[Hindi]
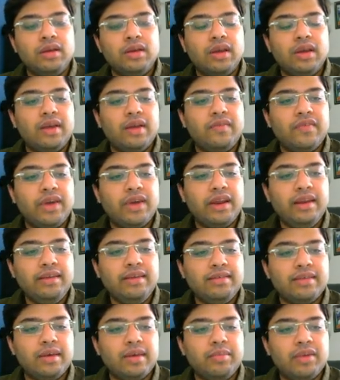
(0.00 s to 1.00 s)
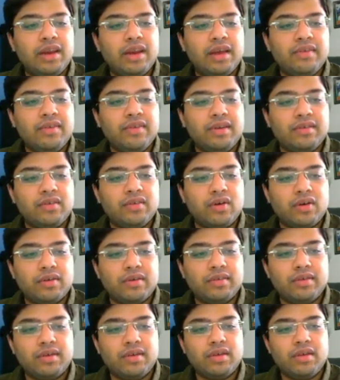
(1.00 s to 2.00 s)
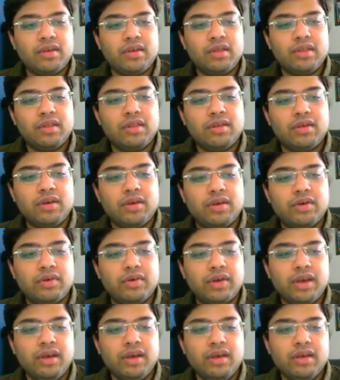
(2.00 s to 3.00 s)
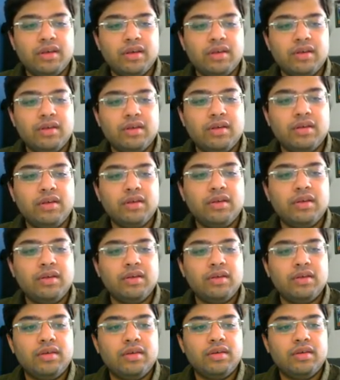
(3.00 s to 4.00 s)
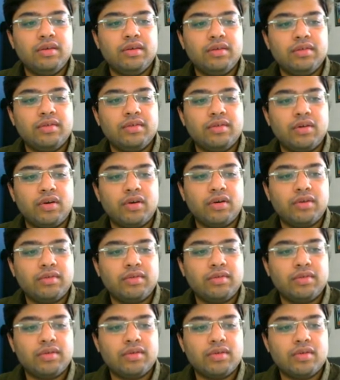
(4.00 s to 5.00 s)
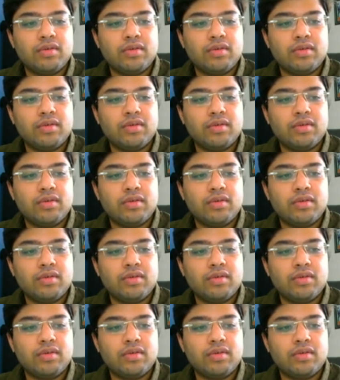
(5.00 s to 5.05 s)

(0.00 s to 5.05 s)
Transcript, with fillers: एंड फाइनली सम ग्लव्स और सॉक्स ये हो गया सॉक्स